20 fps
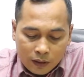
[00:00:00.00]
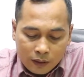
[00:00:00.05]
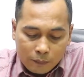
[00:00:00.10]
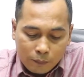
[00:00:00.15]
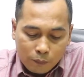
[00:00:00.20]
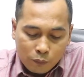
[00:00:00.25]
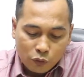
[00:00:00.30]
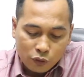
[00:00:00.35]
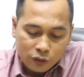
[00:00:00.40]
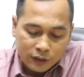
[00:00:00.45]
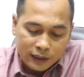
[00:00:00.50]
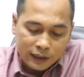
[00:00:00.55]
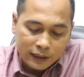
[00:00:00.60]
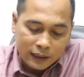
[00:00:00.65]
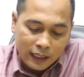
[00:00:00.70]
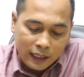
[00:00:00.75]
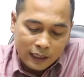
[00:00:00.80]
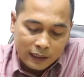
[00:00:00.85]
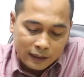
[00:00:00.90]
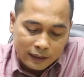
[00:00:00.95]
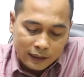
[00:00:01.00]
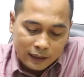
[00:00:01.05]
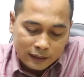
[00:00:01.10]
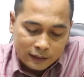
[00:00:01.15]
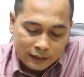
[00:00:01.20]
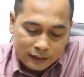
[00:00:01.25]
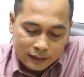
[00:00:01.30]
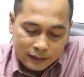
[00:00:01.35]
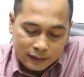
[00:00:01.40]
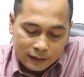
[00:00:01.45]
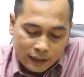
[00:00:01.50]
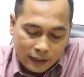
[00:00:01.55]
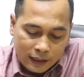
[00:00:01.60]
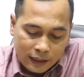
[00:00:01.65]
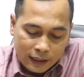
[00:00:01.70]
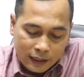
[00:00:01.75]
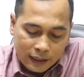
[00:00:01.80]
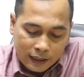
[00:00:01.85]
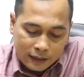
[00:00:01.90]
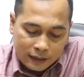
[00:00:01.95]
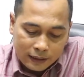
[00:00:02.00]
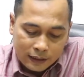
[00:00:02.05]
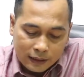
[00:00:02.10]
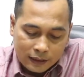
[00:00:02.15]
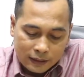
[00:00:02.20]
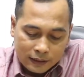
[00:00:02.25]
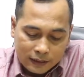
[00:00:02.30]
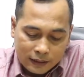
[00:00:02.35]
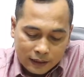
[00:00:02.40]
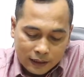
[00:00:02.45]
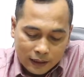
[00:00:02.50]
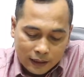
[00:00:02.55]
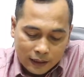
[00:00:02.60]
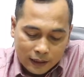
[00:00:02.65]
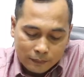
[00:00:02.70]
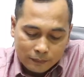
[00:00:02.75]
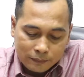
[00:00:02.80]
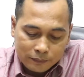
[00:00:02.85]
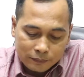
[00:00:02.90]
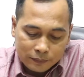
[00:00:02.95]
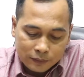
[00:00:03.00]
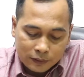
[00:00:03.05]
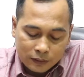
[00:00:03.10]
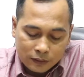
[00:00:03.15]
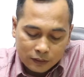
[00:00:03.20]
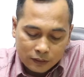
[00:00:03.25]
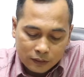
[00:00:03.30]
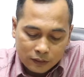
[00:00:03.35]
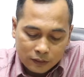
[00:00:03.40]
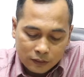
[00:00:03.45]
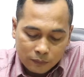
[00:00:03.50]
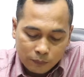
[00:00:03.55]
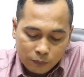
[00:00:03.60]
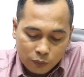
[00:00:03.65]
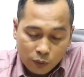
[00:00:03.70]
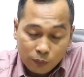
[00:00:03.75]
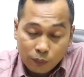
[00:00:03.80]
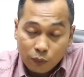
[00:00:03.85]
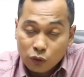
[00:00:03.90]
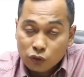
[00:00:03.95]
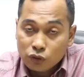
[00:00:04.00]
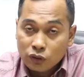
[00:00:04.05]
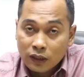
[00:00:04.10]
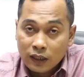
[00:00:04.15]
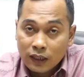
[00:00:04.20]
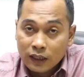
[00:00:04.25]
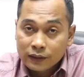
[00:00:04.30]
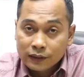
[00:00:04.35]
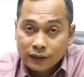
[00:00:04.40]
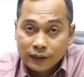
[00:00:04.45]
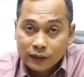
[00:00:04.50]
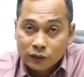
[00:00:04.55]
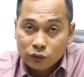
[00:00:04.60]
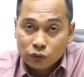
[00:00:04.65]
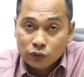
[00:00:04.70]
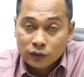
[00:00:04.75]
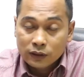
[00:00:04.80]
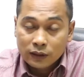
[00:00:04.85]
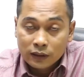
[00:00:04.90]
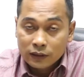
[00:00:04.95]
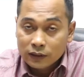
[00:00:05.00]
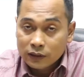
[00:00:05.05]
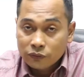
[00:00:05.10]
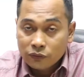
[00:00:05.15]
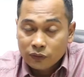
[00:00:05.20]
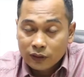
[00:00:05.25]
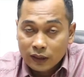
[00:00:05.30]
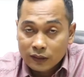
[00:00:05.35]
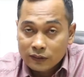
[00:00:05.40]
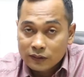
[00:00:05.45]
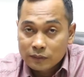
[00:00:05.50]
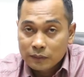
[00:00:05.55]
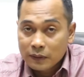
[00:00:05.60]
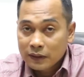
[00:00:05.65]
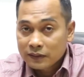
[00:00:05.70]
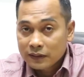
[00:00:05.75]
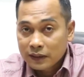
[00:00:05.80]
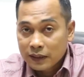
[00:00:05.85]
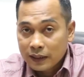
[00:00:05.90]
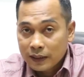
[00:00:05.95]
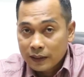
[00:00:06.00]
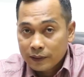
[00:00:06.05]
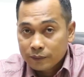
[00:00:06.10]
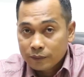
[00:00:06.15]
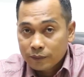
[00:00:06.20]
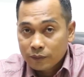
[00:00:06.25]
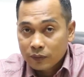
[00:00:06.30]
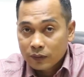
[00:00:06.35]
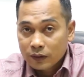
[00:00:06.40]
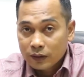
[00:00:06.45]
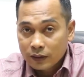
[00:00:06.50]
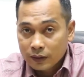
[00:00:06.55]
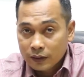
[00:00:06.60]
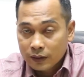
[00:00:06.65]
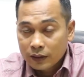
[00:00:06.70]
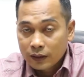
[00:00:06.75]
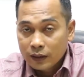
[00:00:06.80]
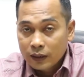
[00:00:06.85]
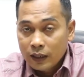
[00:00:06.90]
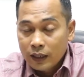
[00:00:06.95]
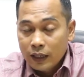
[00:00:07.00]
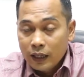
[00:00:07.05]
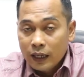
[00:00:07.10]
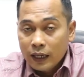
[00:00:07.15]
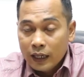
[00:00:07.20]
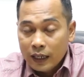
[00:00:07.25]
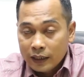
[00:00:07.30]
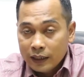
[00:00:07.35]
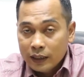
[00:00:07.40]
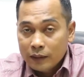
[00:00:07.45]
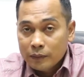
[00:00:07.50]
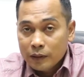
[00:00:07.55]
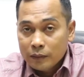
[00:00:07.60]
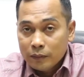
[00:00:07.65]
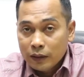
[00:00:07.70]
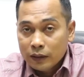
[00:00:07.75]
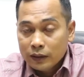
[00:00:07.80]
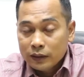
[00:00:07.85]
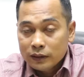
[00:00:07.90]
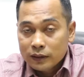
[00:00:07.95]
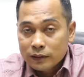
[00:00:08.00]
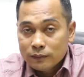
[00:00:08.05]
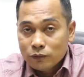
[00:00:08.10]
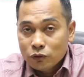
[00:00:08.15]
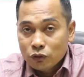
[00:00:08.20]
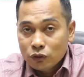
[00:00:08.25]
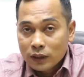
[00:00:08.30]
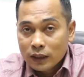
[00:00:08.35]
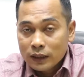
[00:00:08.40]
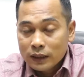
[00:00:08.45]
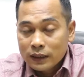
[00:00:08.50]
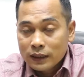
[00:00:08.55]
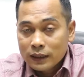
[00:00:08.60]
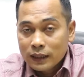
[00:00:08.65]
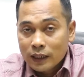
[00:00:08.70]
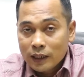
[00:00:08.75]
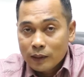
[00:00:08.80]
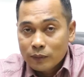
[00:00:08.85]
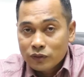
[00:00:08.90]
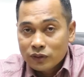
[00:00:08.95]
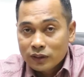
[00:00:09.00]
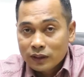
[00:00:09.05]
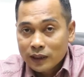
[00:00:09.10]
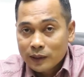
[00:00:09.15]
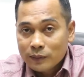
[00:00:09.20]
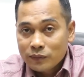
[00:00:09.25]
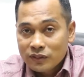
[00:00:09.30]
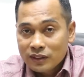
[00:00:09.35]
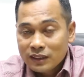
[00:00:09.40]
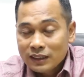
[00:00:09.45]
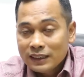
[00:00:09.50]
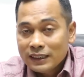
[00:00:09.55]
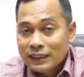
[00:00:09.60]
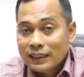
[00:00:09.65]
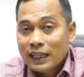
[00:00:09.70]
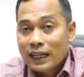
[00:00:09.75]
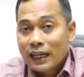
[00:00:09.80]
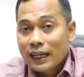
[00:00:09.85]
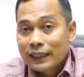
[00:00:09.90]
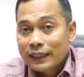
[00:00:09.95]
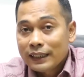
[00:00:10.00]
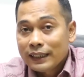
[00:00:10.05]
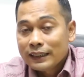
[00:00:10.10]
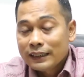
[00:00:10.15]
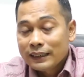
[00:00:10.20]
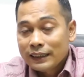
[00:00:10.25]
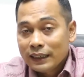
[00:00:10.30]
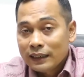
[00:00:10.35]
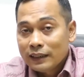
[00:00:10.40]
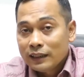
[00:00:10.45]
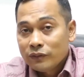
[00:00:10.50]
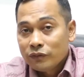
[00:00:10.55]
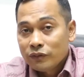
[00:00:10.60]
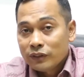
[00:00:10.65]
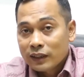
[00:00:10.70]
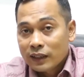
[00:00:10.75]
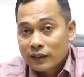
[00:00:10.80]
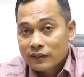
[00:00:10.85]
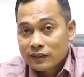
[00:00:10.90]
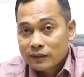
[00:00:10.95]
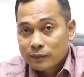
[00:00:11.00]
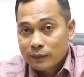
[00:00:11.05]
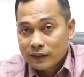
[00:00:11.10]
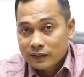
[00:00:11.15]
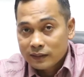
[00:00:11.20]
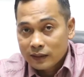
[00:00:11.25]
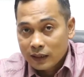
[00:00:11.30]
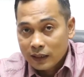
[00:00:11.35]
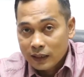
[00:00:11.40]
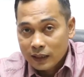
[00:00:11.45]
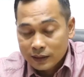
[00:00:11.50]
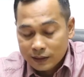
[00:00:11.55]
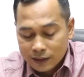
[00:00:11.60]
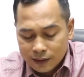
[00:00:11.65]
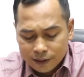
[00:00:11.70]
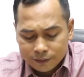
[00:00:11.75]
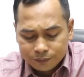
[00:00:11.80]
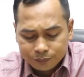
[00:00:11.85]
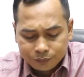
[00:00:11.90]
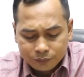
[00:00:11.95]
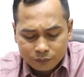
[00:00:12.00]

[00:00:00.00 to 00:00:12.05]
mungkin Anda tidak ada di dalam uh, proposal Anda itu identifikasi masalah ya. Ada memang ditemukan di dalam skripsi tidak ada identifikasi masalahnya.